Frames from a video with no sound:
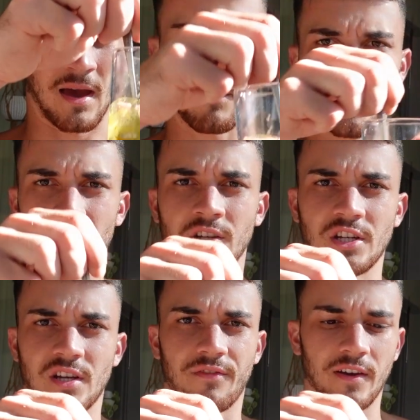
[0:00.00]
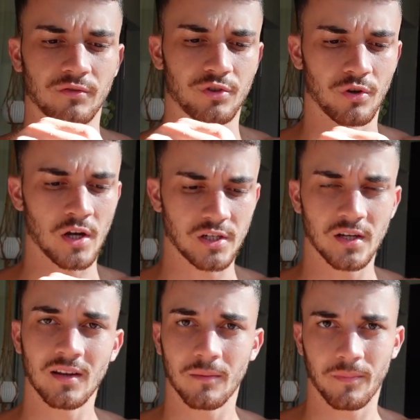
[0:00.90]
Rapidinho a gente já faz o shot,
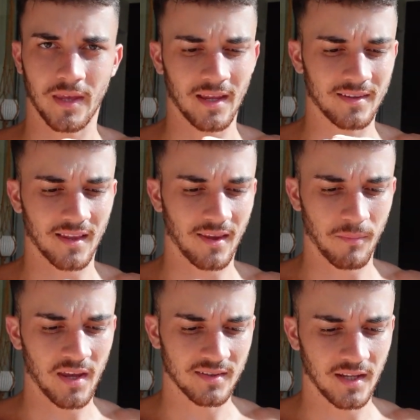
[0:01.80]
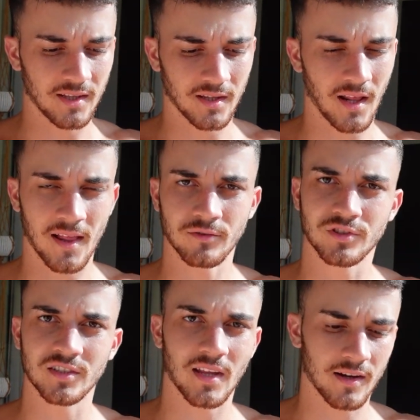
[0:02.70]
quem quiser saber a receita tá lá
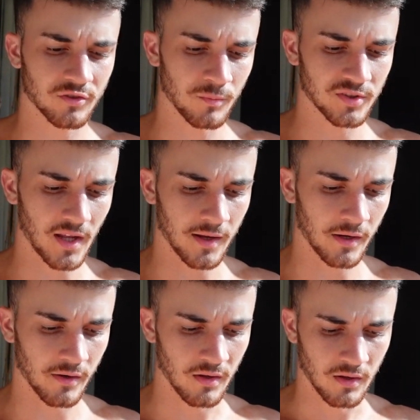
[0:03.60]
nos destaques do meu Instagram.